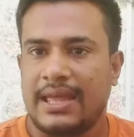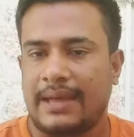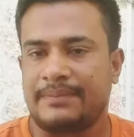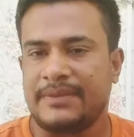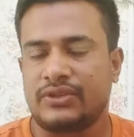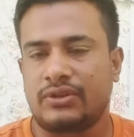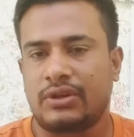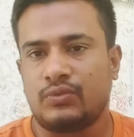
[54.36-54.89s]

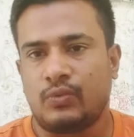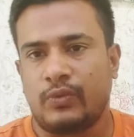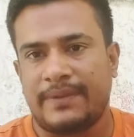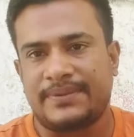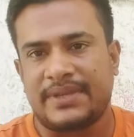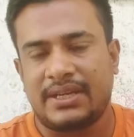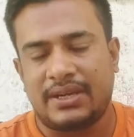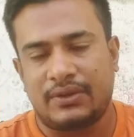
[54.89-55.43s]
আপনি যখন
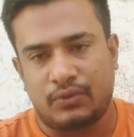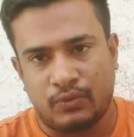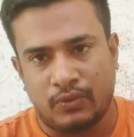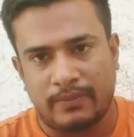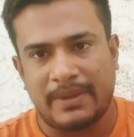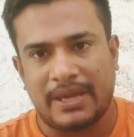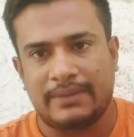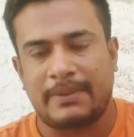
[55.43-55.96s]
ওয়েবসাইটে
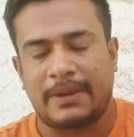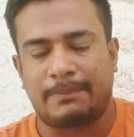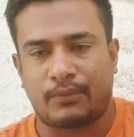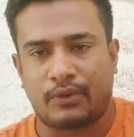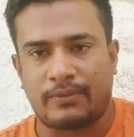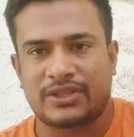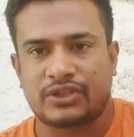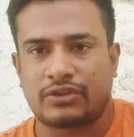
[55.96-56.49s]
ঢুকবেন বা
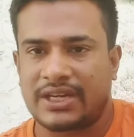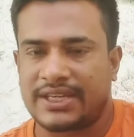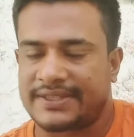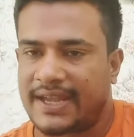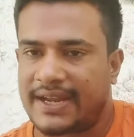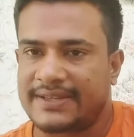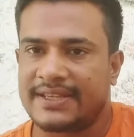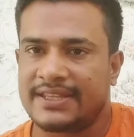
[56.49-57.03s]
প্রবেশ করে
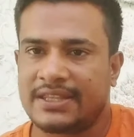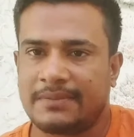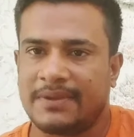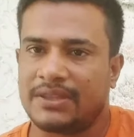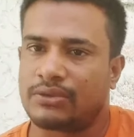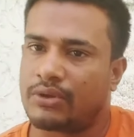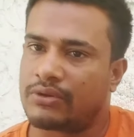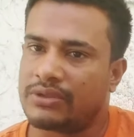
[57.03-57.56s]
সার্চিং দিবেন
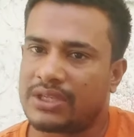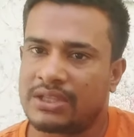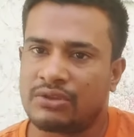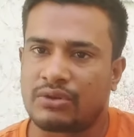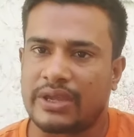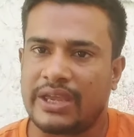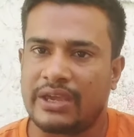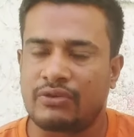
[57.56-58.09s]
তখন কিন্তু
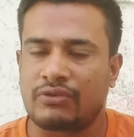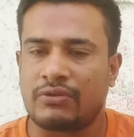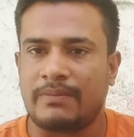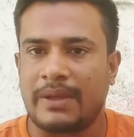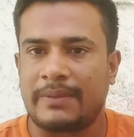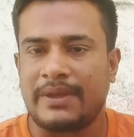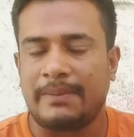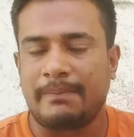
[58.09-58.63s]

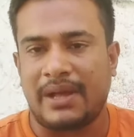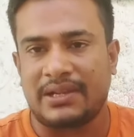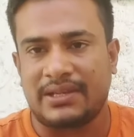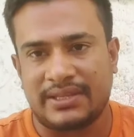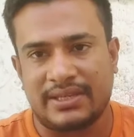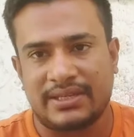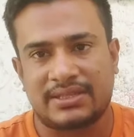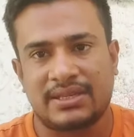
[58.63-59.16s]
এইরকমভাবে
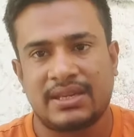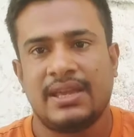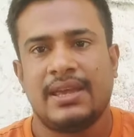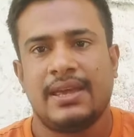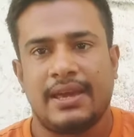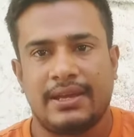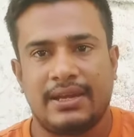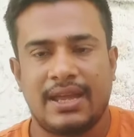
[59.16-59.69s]
বাংলাদেশ
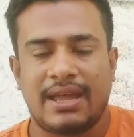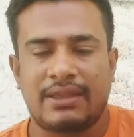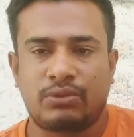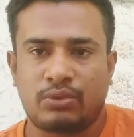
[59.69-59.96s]
রিয়াদ